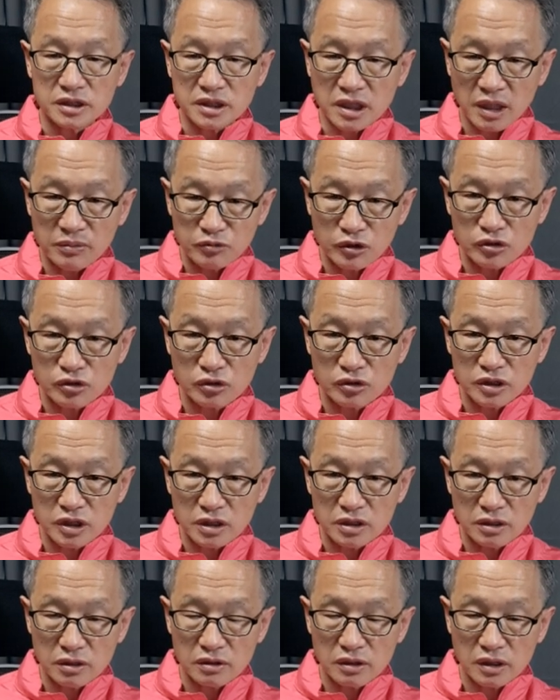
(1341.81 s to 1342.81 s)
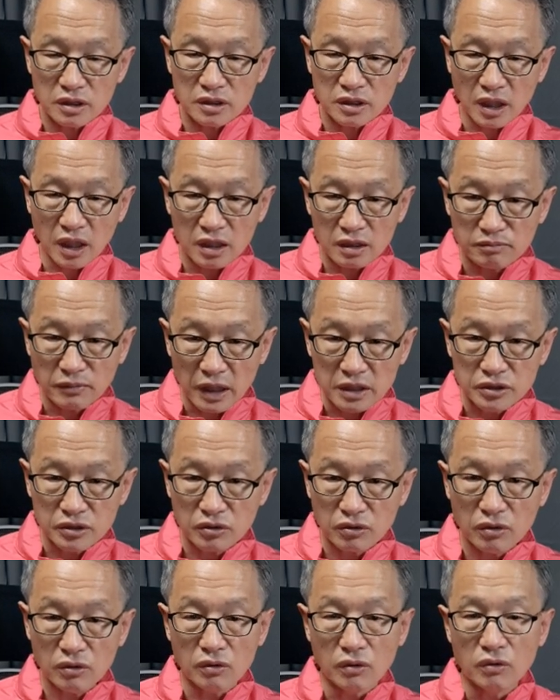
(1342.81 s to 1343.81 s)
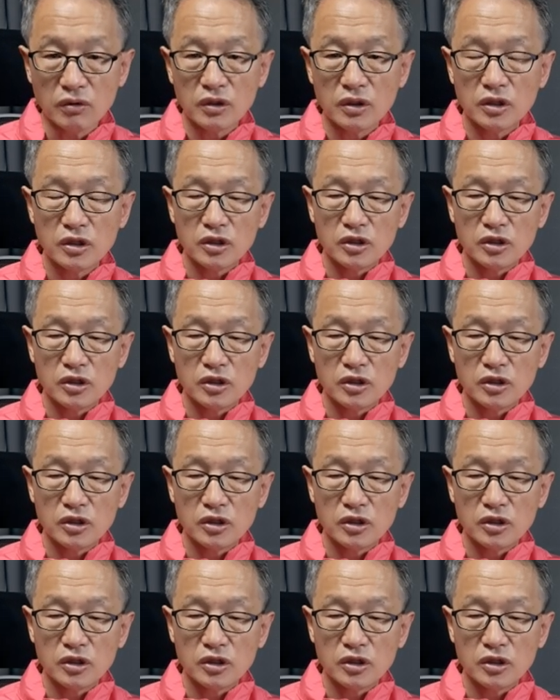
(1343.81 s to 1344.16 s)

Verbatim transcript: 참모총장 이런 데 다 맡기고